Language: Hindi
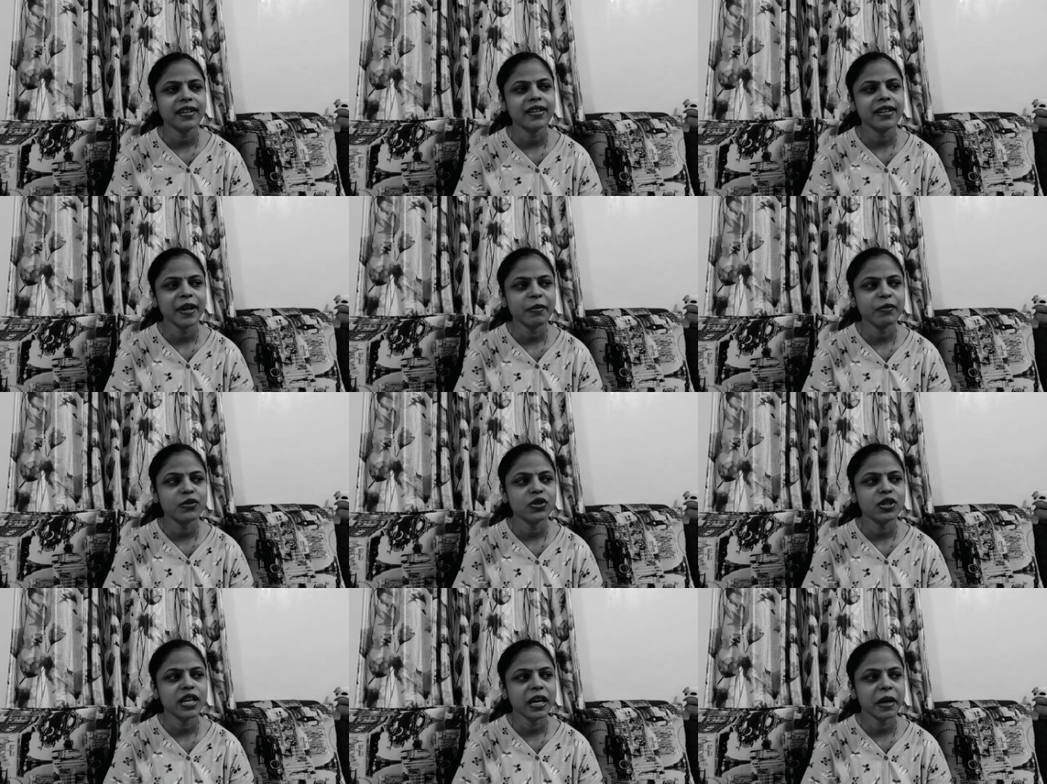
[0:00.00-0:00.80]
कि नहीं
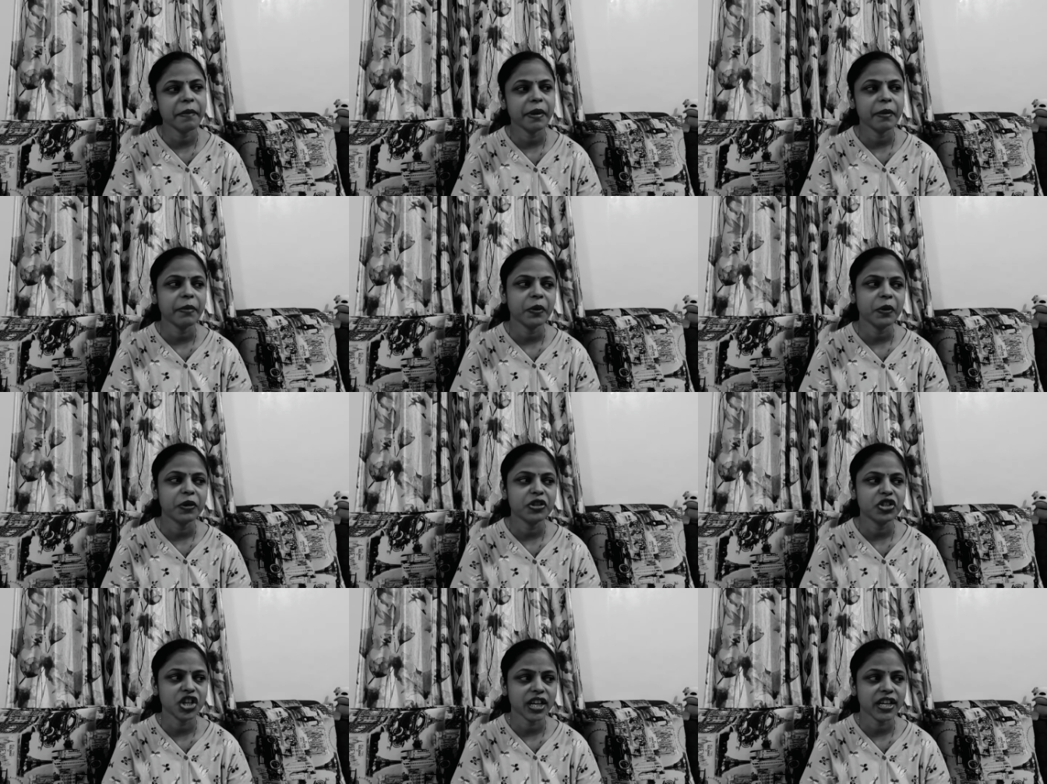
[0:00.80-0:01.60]
मुझे एक बेबी
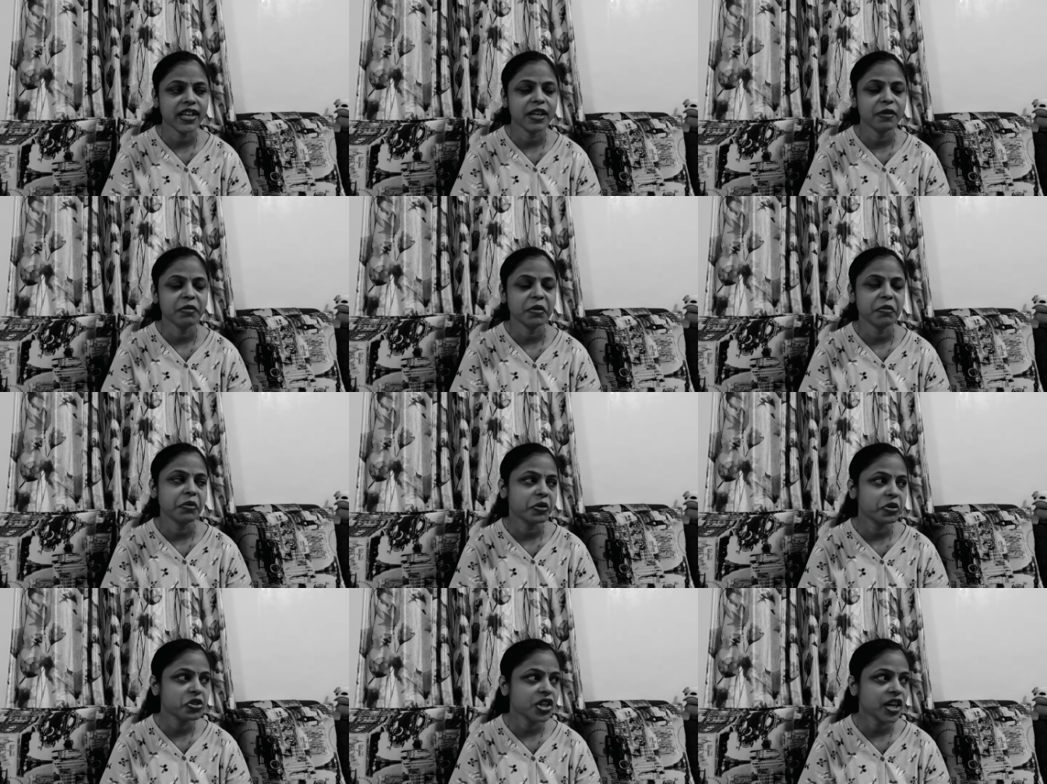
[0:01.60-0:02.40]
और चाहिए एक बेबी और